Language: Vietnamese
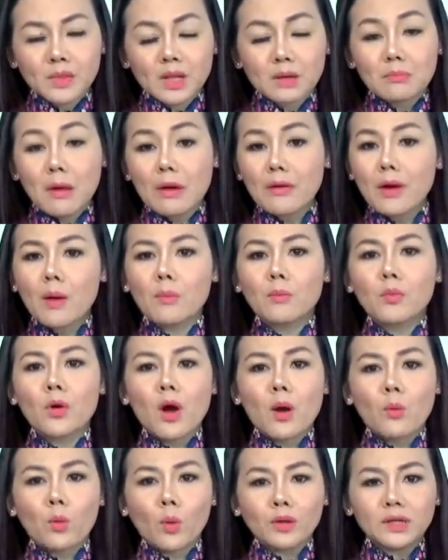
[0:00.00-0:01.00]
Báo động của
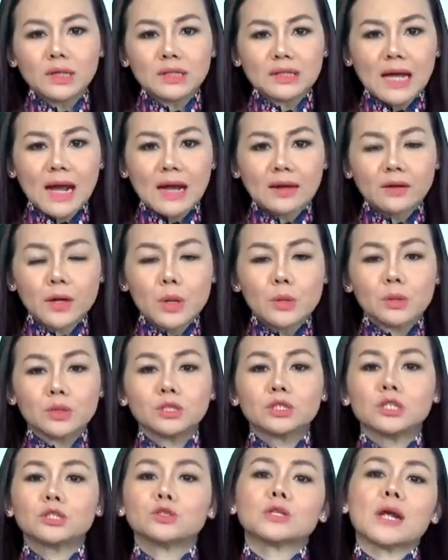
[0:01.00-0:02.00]
ông Nguyễn Đình Thắng nêu
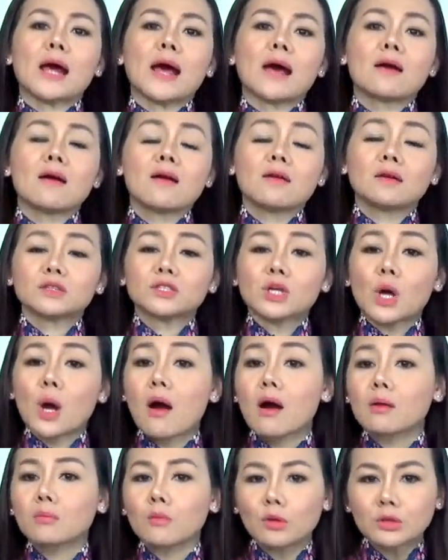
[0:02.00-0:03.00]
ra cho
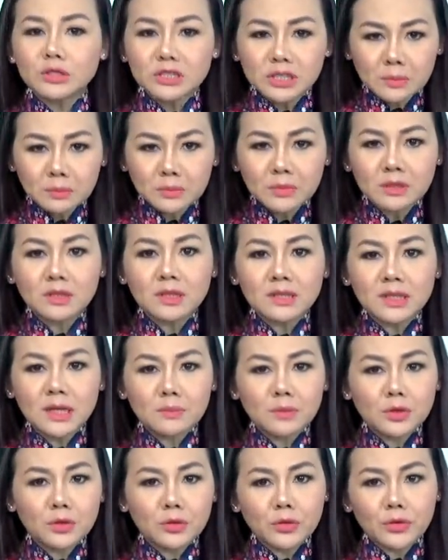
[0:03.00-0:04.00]
hơn 100 người
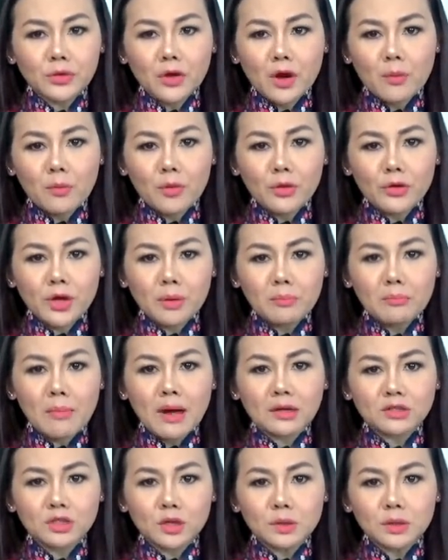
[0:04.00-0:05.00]
tham dự cuộc họp của nhóm
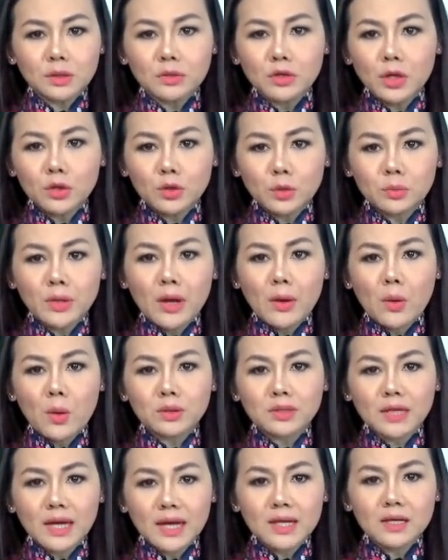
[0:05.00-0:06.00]
Bàn tròn tự do tôn giáo quốc
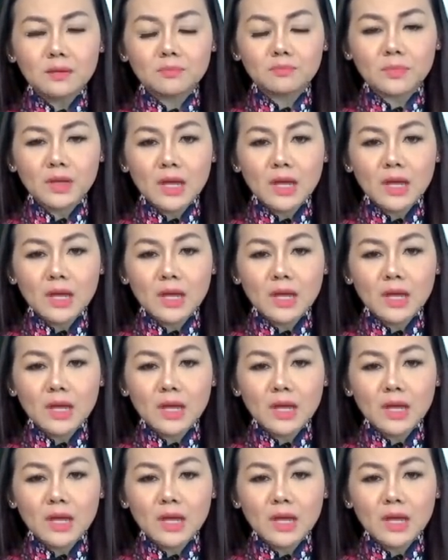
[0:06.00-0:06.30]
tế.